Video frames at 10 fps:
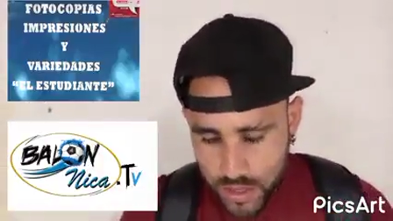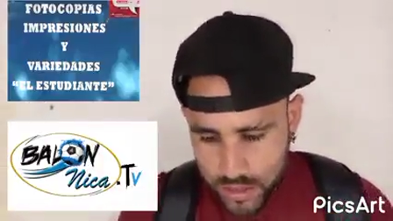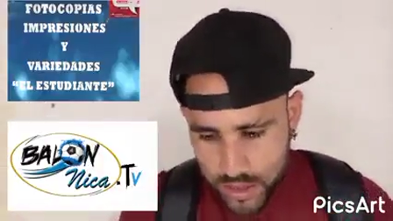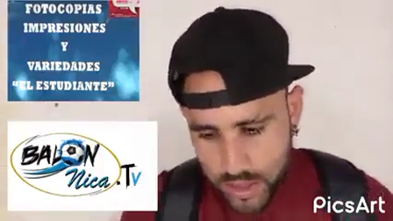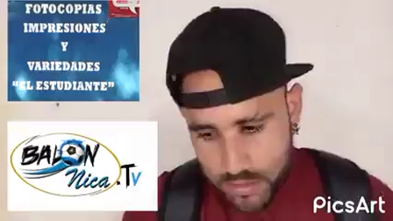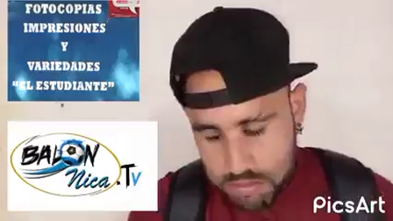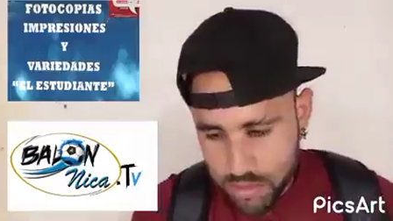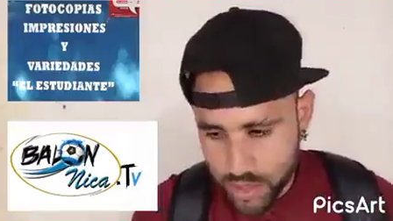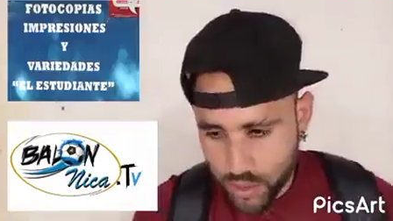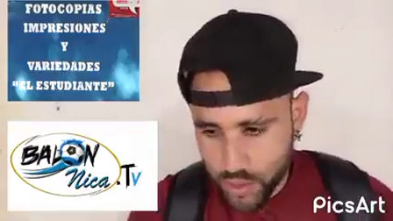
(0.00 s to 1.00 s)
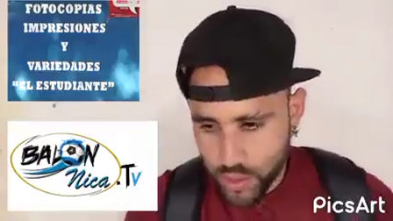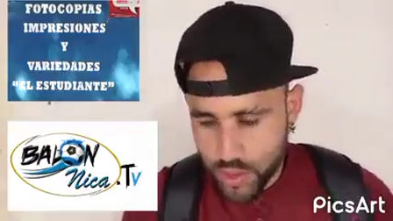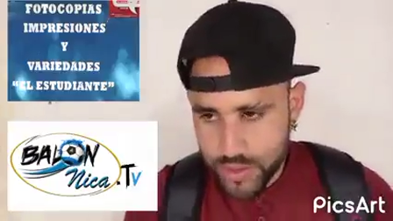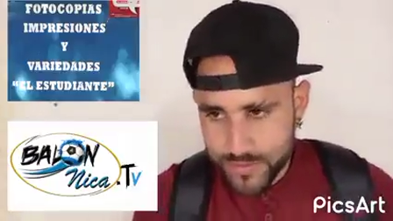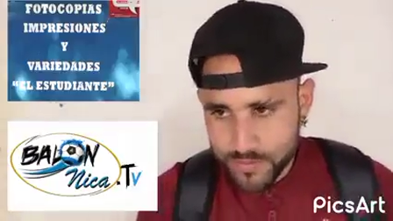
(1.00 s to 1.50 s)
Sí, digo,
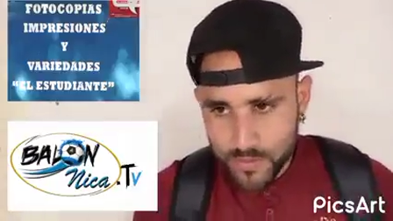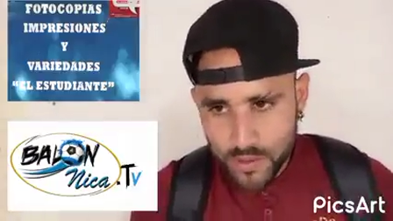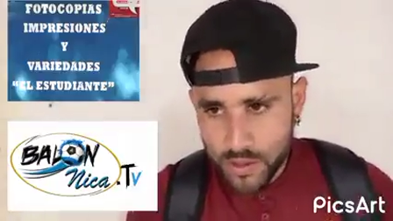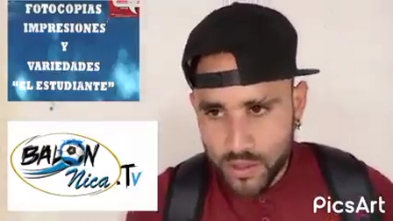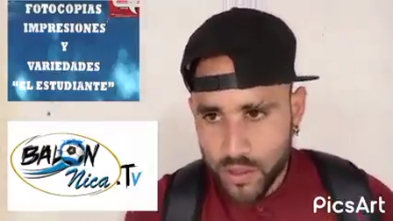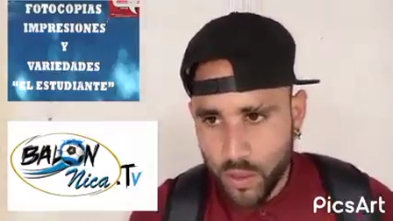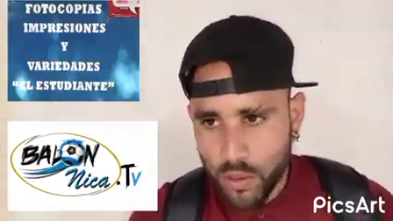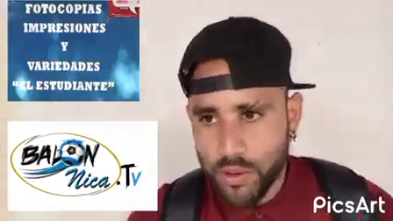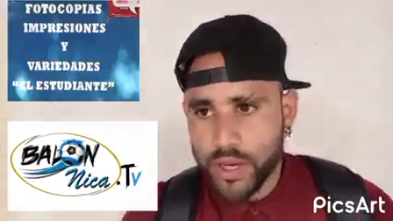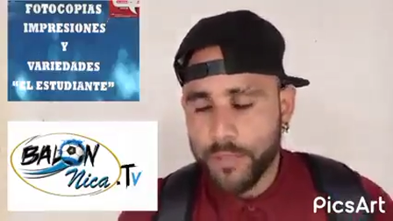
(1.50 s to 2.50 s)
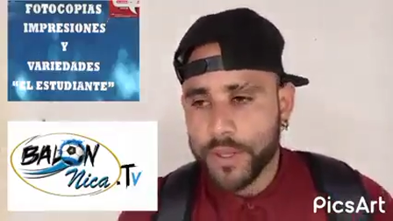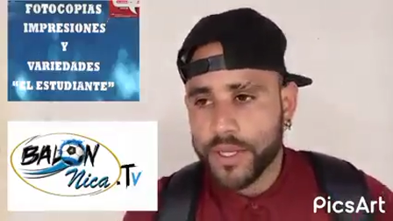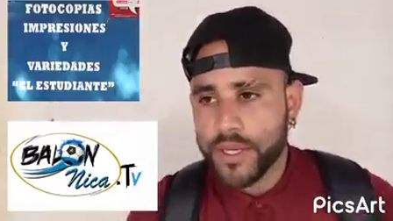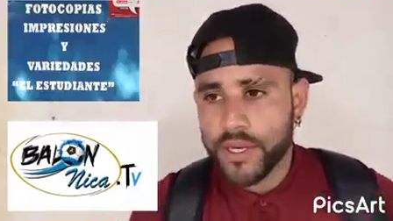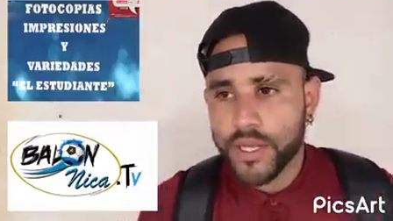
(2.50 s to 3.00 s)
lo vuelvo a
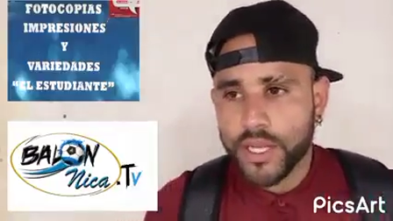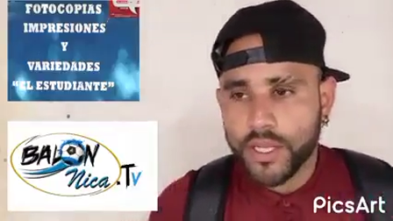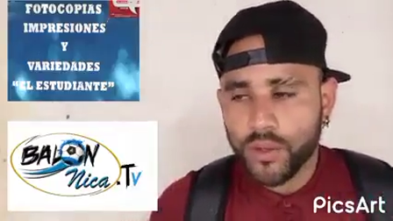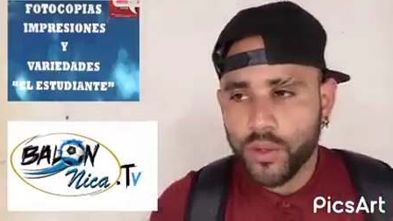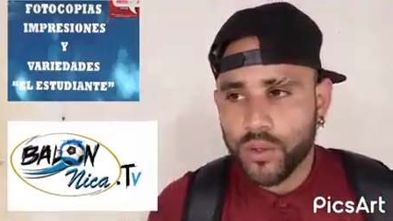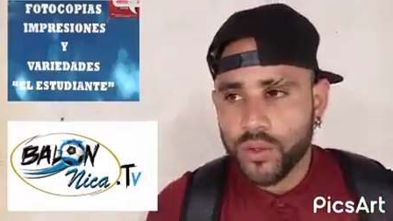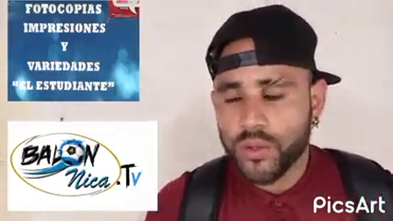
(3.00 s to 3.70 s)
repetir, eh, no,